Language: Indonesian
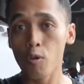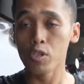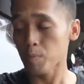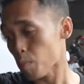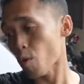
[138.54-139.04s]

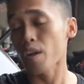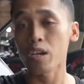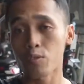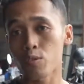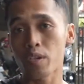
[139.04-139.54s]
proses pembongkaran
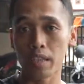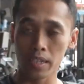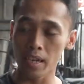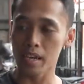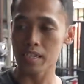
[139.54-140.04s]
dulu
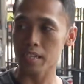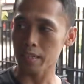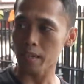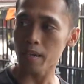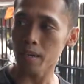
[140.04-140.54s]
nanti
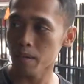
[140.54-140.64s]
hasilnya